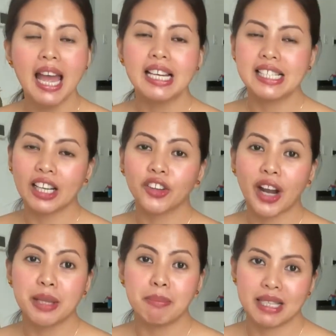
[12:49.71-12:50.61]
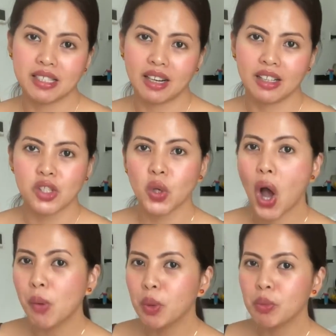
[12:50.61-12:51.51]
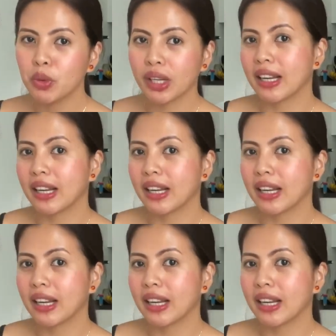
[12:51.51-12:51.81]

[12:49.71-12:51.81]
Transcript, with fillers: sa Grand Bazaar. So, ang mumura